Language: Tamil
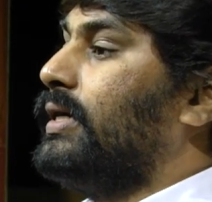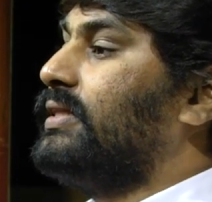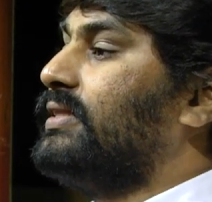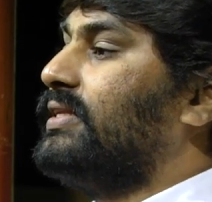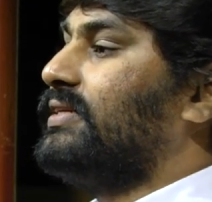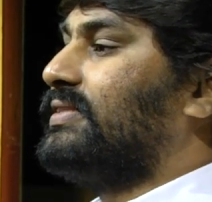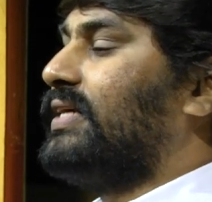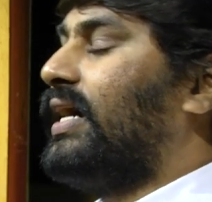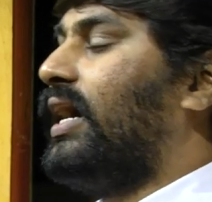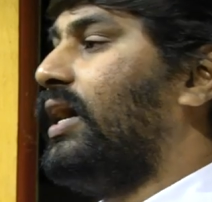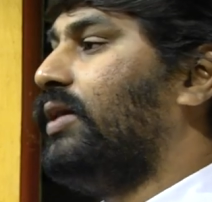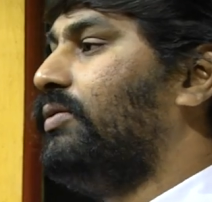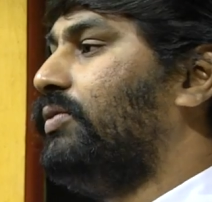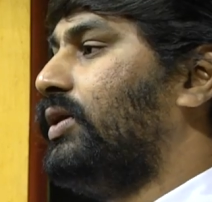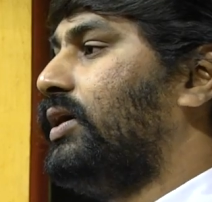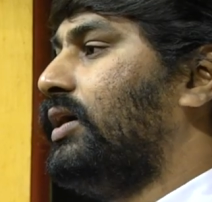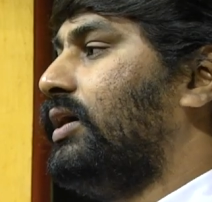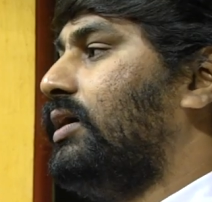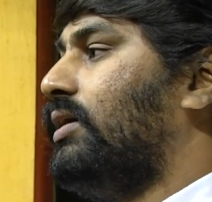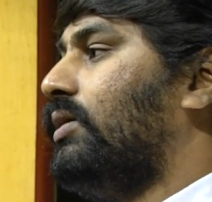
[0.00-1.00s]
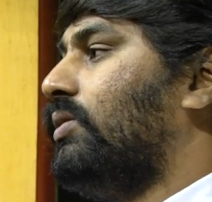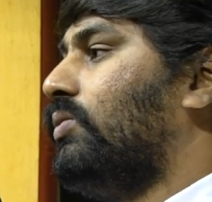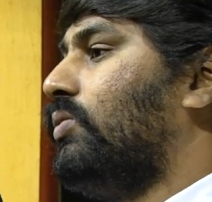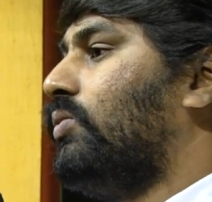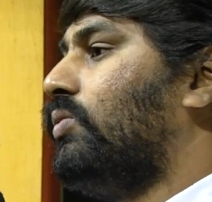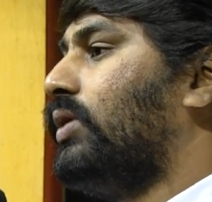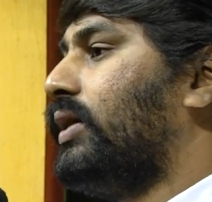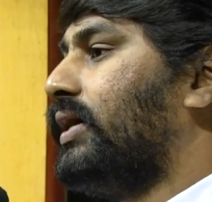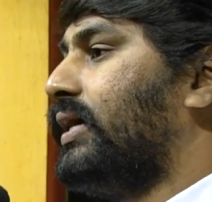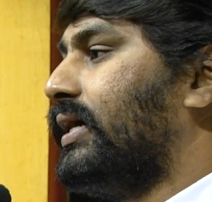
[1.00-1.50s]
இந்த சாய்வுகள்
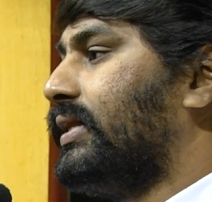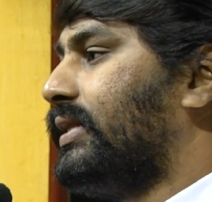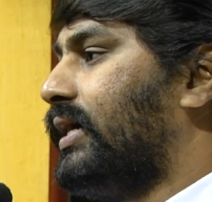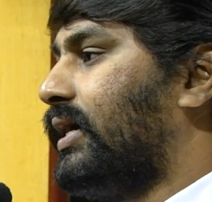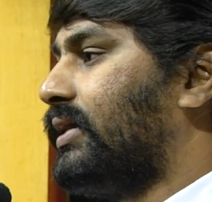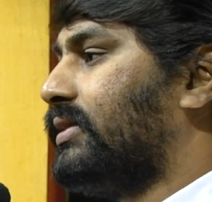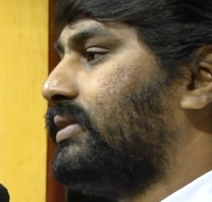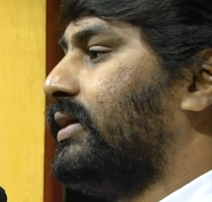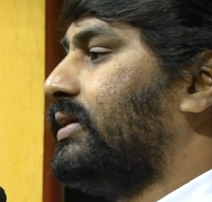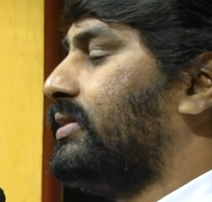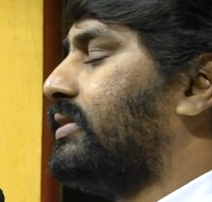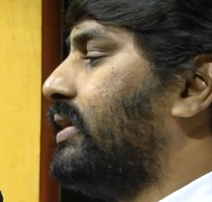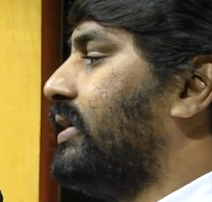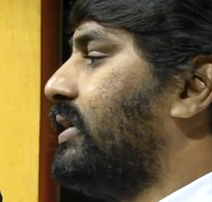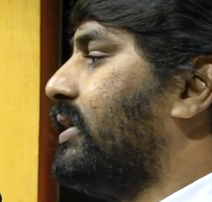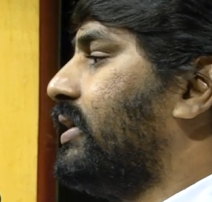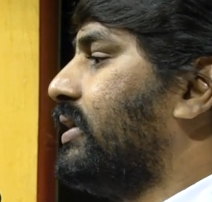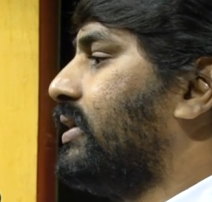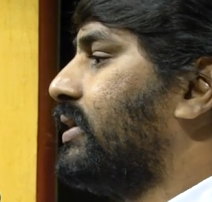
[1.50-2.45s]
ஒரு யதார்த்தத்தை